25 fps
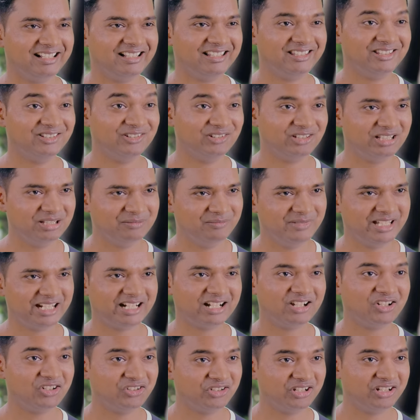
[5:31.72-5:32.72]
क्योंकि
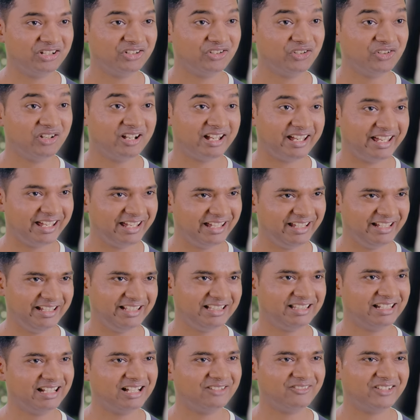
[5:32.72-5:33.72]
मेरा ओरिरो है
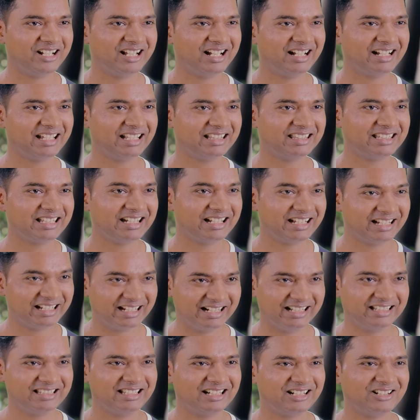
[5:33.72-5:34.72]
इतना बड़ा कि तेरे
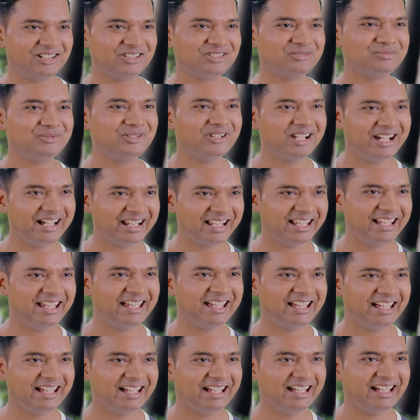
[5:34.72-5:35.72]
घर तक खुशबू आ रही
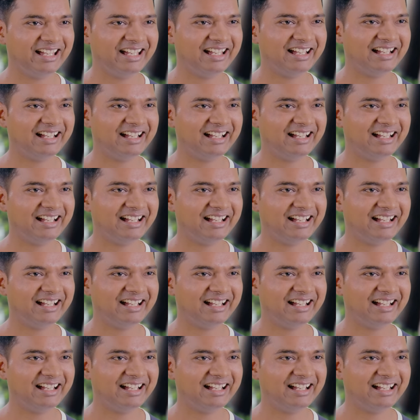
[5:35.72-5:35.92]
है